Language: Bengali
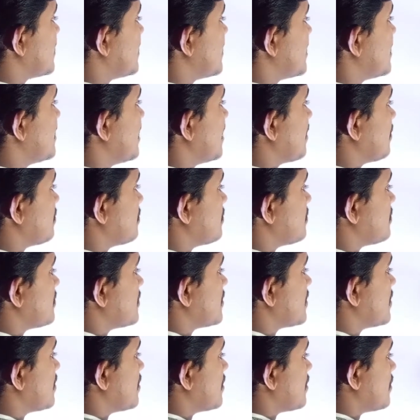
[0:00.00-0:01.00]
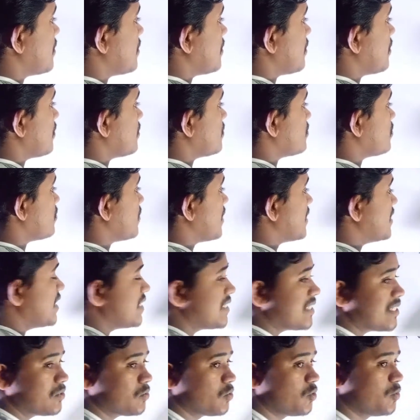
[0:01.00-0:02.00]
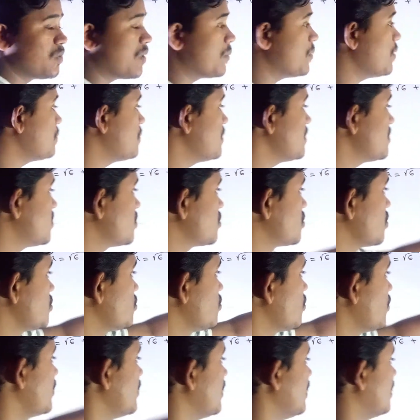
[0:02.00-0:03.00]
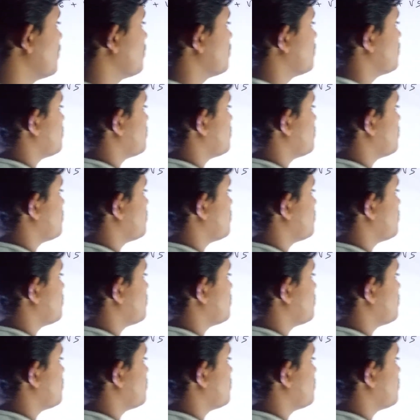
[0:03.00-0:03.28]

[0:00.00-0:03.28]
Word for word: দিয়ে দিলাম মানে এটা দুইভাবে বিশ্লেষণ করে নিলাম